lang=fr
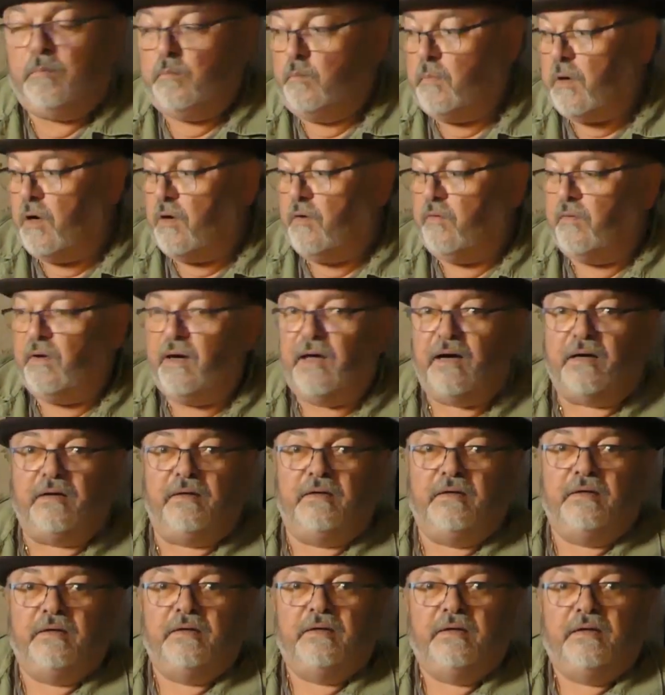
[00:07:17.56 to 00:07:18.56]
Bon,
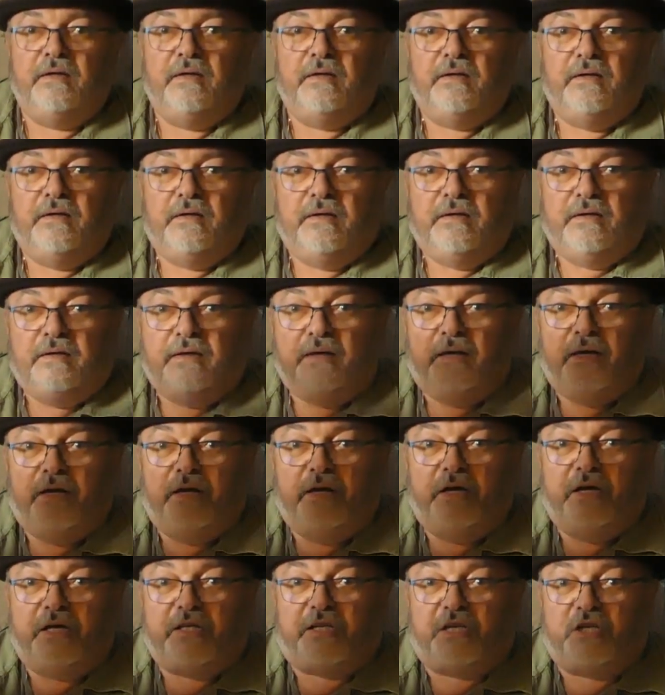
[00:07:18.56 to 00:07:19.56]
voilà.
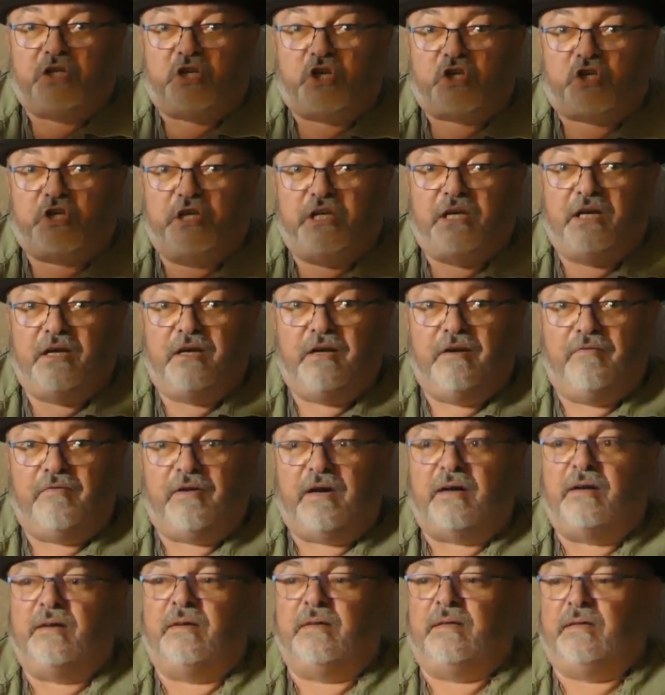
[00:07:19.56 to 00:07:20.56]
Elle était le chercher, la
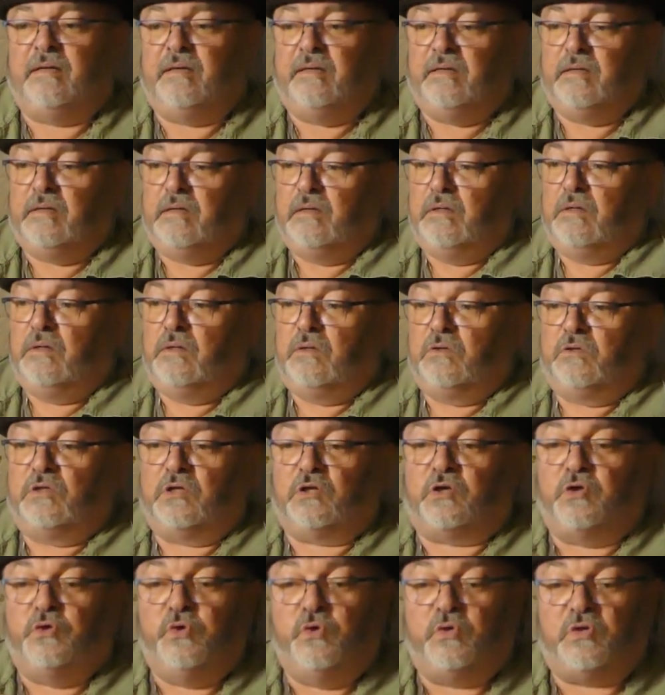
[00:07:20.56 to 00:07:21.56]
voilà. C'est
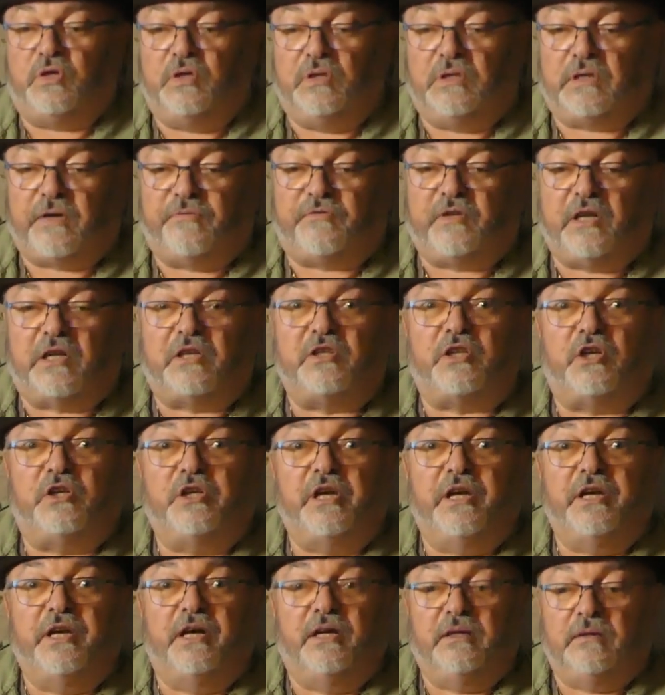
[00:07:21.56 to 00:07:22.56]
connu, c'est une cafetière
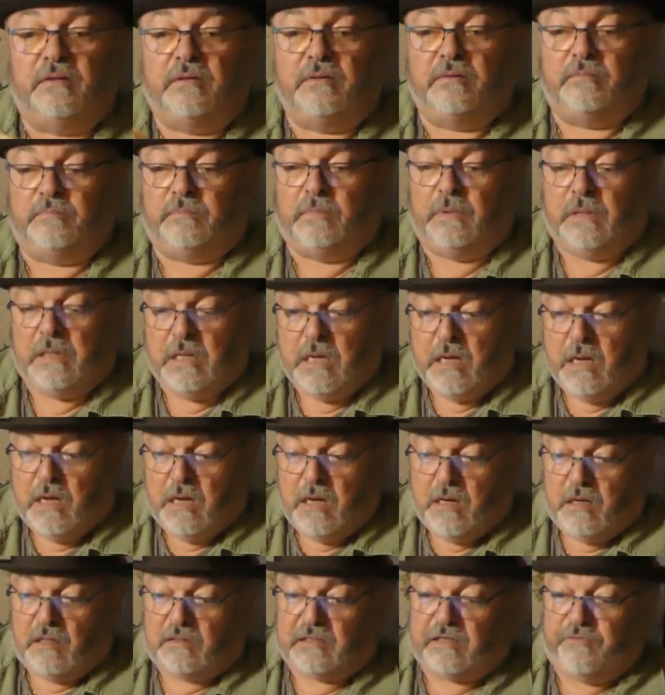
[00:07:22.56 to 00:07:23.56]
italienne. Hein.
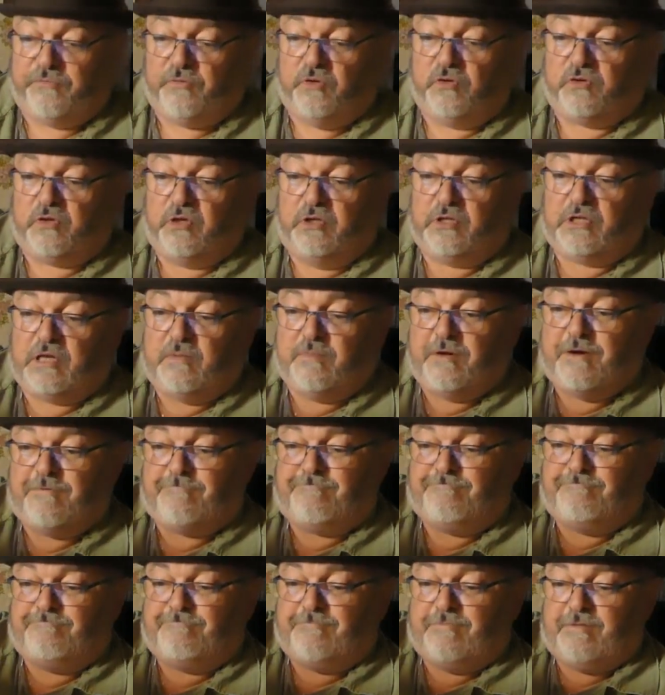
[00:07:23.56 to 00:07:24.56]
Alors ça fonctionne
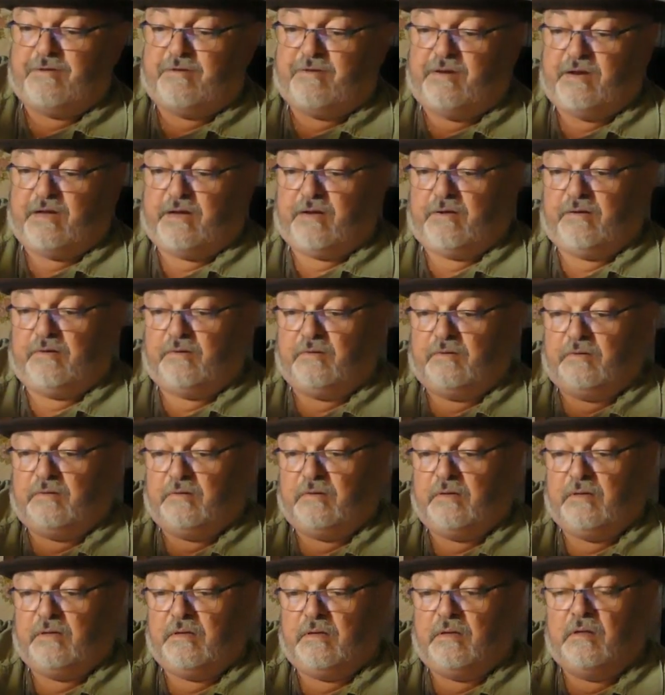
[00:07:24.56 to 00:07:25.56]
comment Voilà.
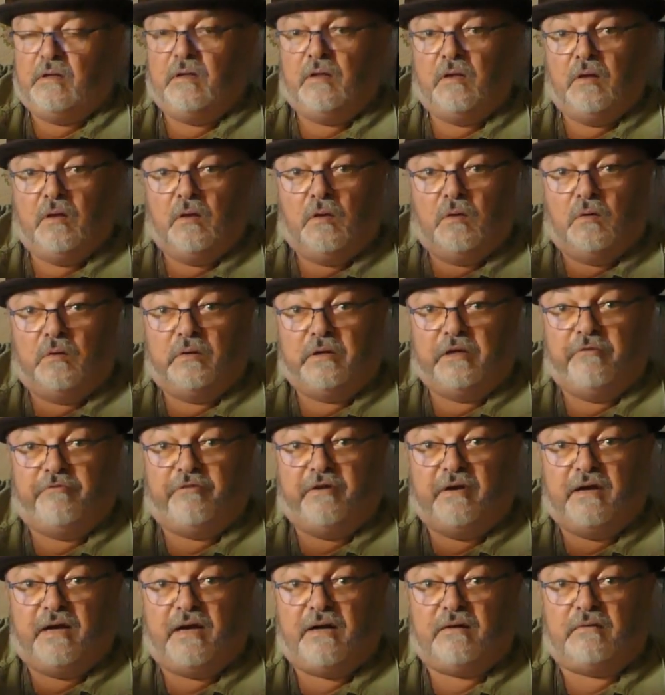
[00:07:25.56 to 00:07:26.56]
On les
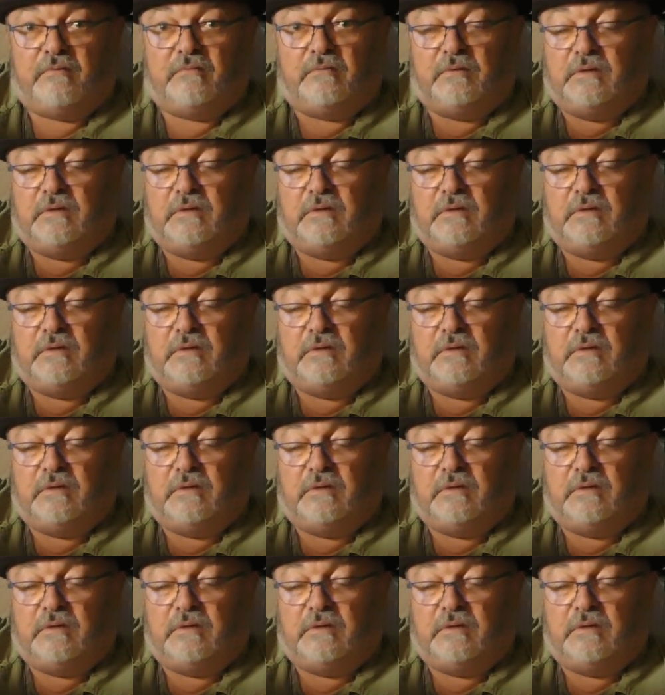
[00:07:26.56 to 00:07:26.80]
fait là.